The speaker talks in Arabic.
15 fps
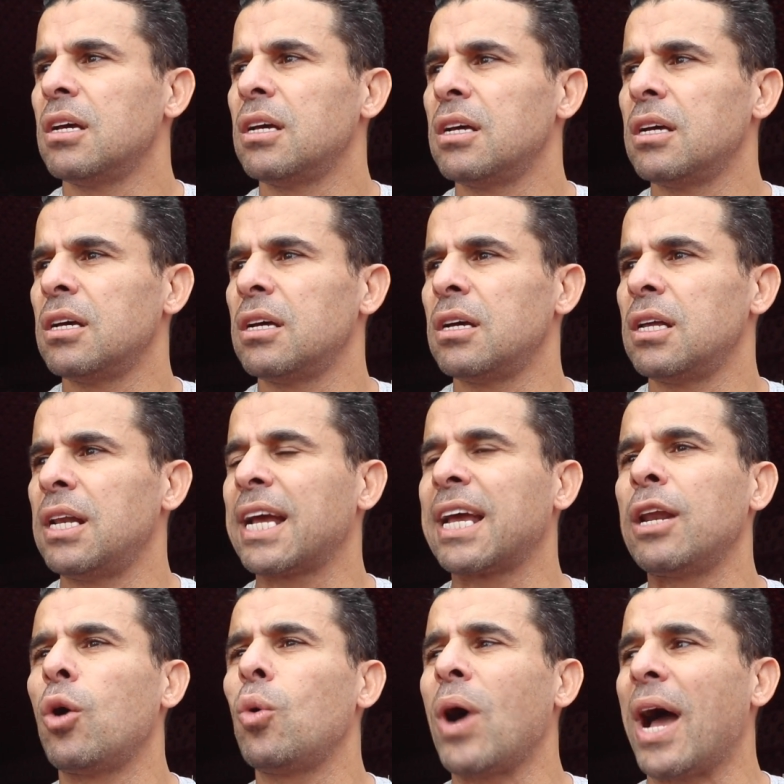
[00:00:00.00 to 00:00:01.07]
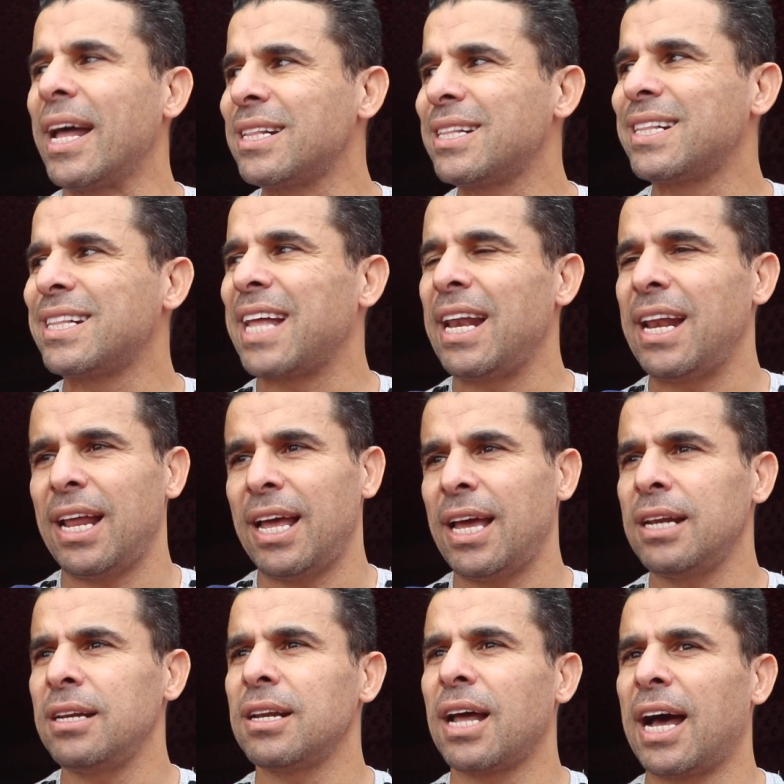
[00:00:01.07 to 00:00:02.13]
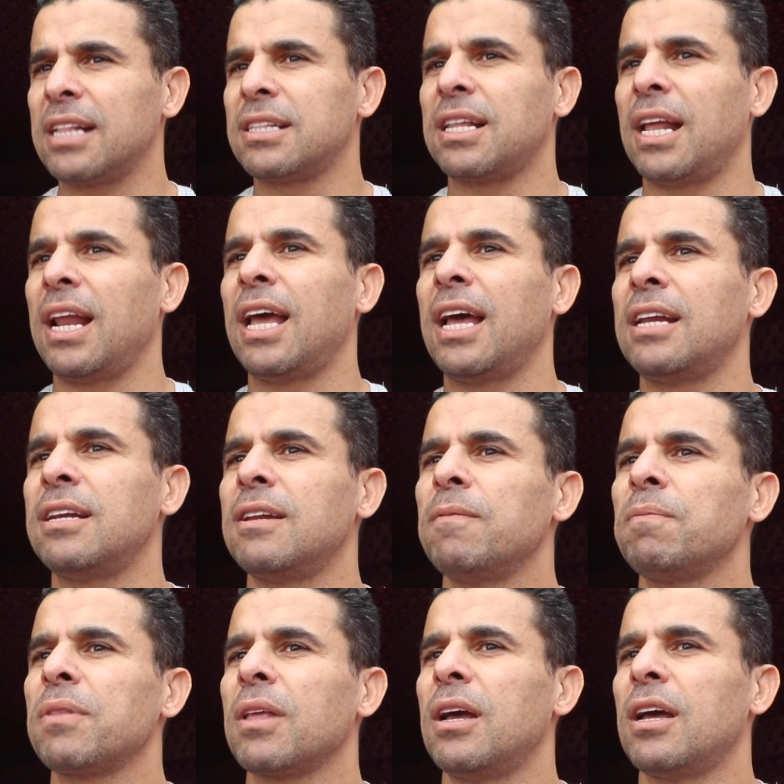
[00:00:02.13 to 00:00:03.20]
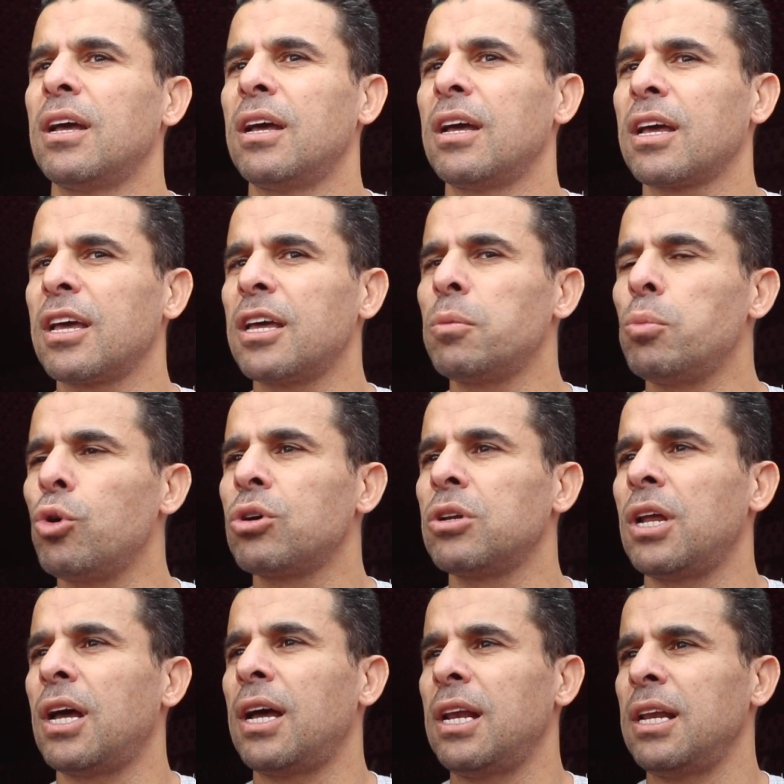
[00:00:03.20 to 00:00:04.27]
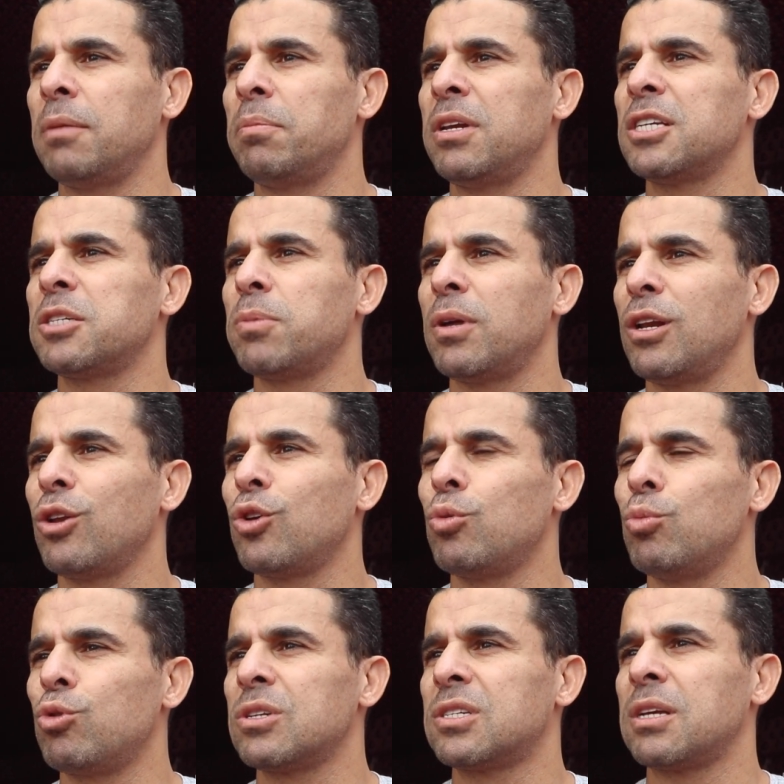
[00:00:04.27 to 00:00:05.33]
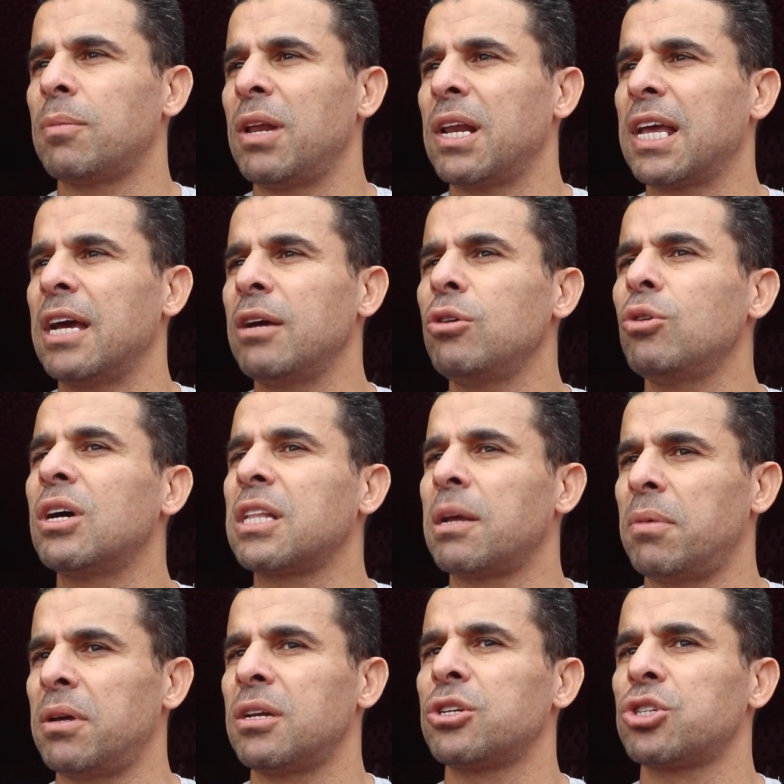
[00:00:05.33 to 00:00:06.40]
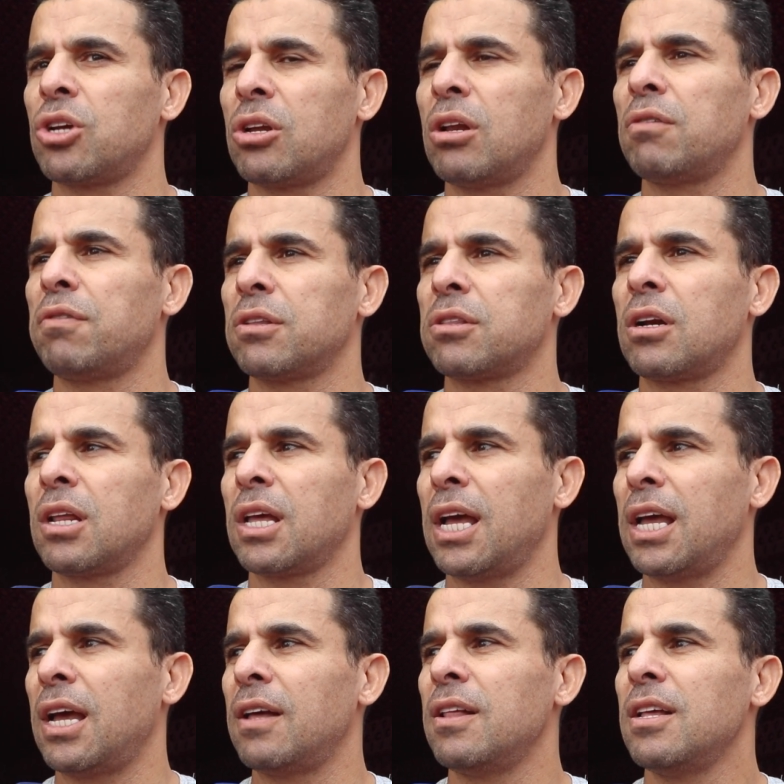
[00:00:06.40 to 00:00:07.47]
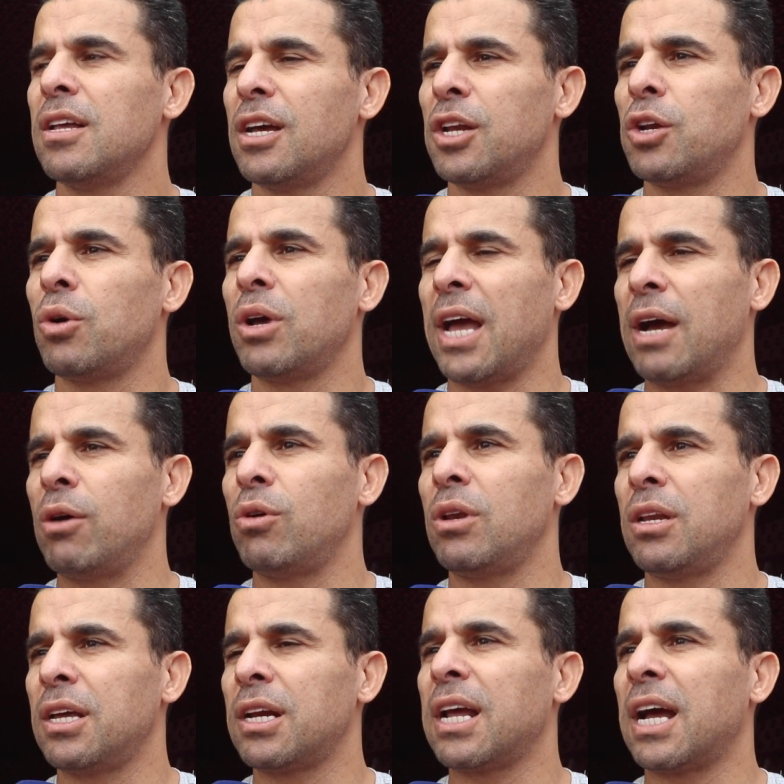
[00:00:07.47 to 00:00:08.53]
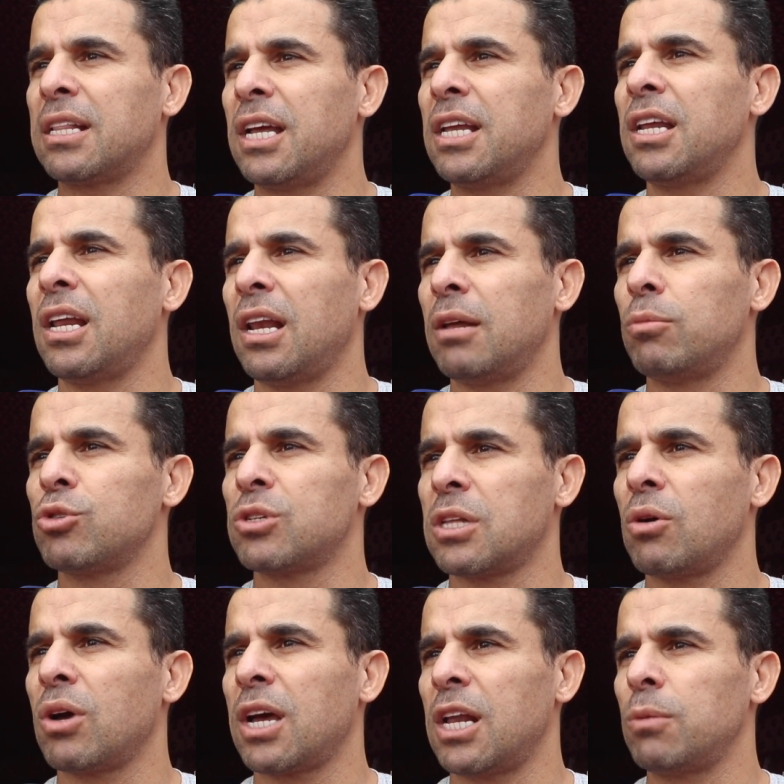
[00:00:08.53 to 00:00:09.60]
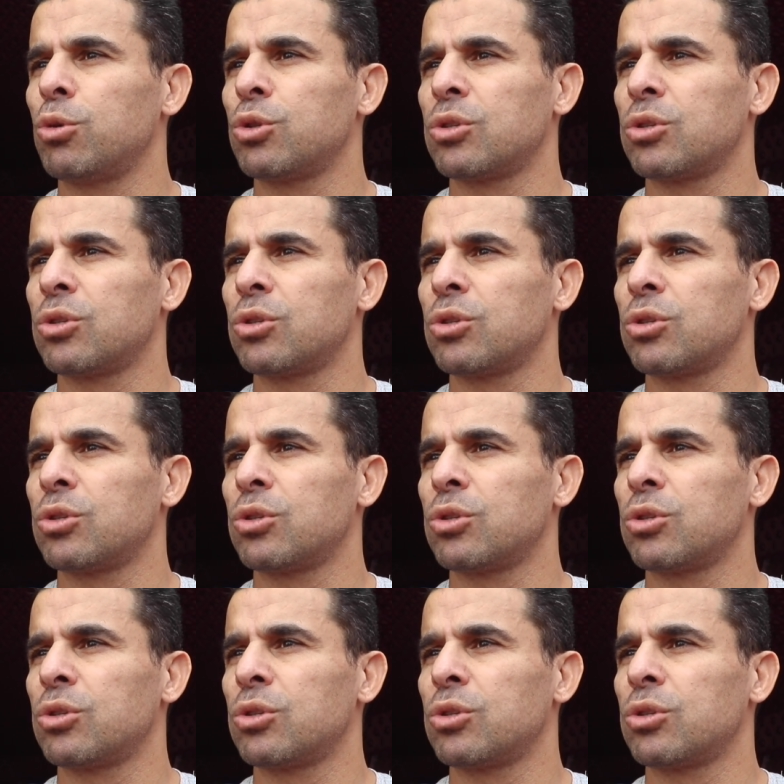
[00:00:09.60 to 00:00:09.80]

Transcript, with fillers: آه، لكن هو حتى الان حتى الان آه، غير مقنع بالنسبه للجمهور الزملكاوي واتمنى ان شاء الله الفتره الجايه ان هو يحاول يرجع تاني لمستوى خالد